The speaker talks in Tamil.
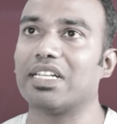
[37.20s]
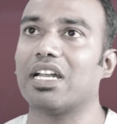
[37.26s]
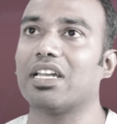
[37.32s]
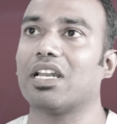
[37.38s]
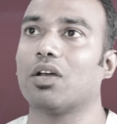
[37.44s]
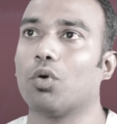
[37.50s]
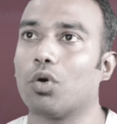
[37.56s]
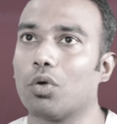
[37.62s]

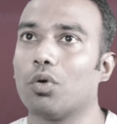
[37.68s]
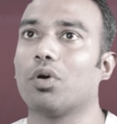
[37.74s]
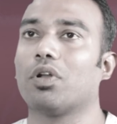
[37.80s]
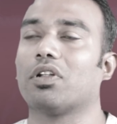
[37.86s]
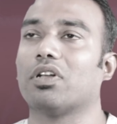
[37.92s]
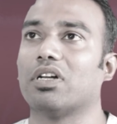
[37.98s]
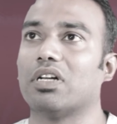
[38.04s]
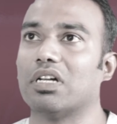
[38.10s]
இட்டாலியில் ஒரு
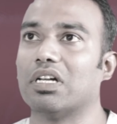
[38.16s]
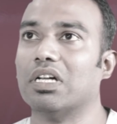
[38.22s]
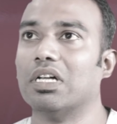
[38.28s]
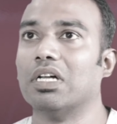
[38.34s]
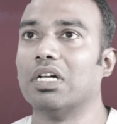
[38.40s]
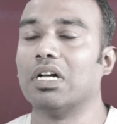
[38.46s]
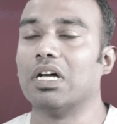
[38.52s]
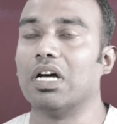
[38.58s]
ஒரு
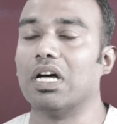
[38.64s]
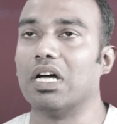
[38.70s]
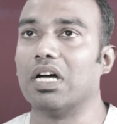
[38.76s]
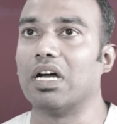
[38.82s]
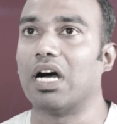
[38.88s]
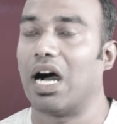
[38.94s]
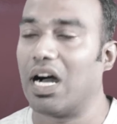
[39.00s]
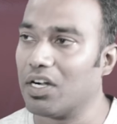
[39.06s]

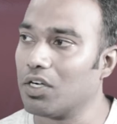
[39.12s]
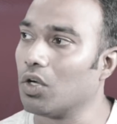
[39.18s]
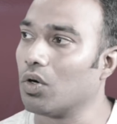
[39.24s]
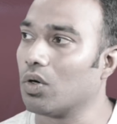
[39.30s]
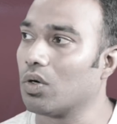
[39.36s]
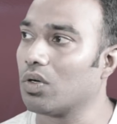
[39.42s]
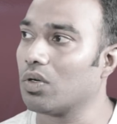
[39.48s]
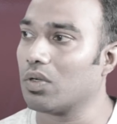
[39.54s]

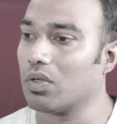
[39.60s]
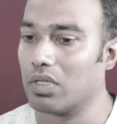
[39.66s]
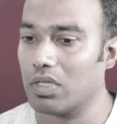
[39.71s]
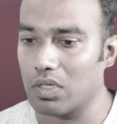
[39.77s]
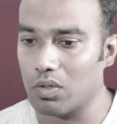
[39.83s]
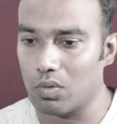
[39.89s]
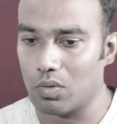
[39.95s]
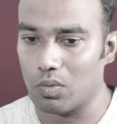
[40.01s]
ஆண்டும்
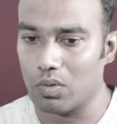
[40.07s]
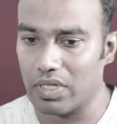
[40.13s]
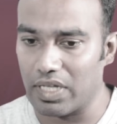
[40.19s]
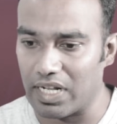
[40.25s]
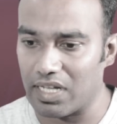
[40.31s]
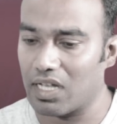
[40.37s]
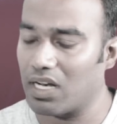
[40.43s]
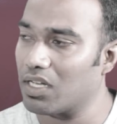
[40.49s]

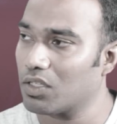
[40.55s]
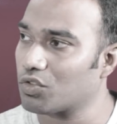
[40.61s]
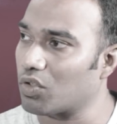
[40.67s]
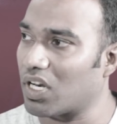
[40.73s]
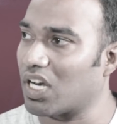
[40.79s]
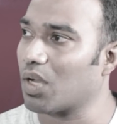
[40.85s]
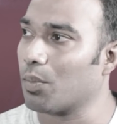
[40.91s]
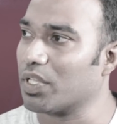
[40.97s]
இறக்குறாங்க
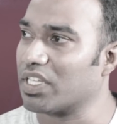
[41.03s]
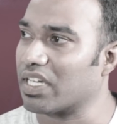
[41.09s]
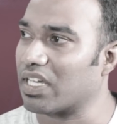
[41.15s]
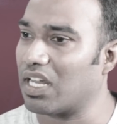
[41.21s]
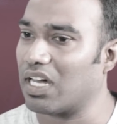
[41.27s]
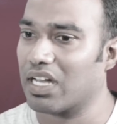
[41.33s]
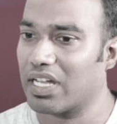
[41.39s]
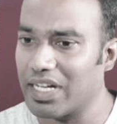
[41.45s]
சொல்கிறாங்க
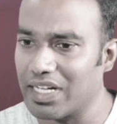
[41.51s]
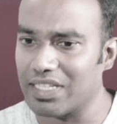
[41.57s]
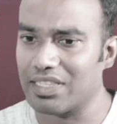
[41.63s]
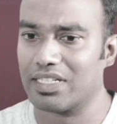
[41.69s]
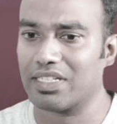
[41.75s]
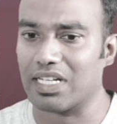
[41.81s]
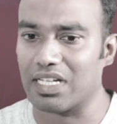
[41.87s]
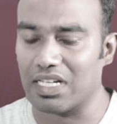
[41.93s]
பார்த்தீங்களா
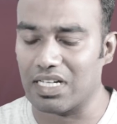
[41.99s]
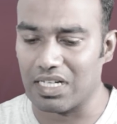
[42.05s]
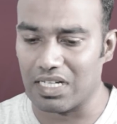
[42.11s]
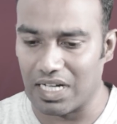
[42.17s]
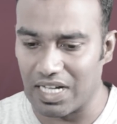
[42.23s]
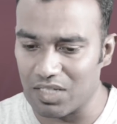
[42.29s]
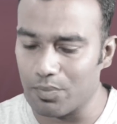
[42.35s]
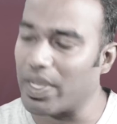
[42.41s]
கிட்டத்தட்ட
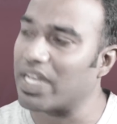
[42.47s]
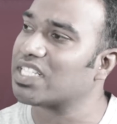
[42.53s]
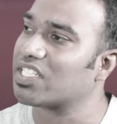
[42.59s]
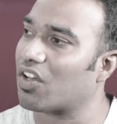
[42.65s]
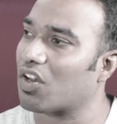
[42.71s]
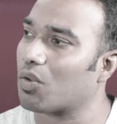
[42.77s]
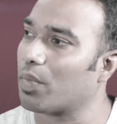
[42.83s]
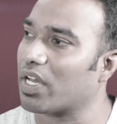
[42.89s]
அது
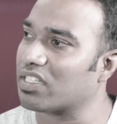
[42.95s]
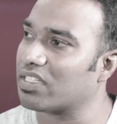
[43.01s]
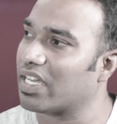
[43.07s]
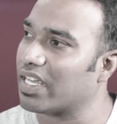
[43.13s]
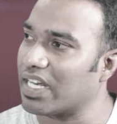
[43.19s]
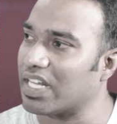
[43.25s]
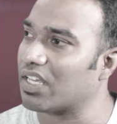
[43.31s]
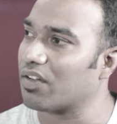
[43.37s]
மேட்ச் ஆகிற மாதிரி
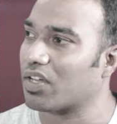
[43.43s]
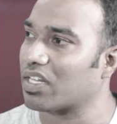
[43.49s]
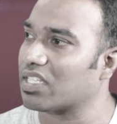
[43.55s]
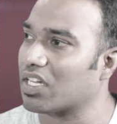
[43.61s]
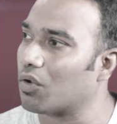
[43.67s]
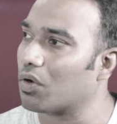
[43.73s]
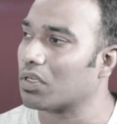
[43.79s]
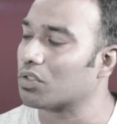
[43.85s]
தான் இன்றைக்கி வர
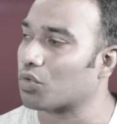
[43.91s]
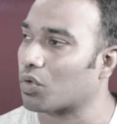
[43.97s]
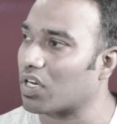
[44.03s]
தகவல்கள்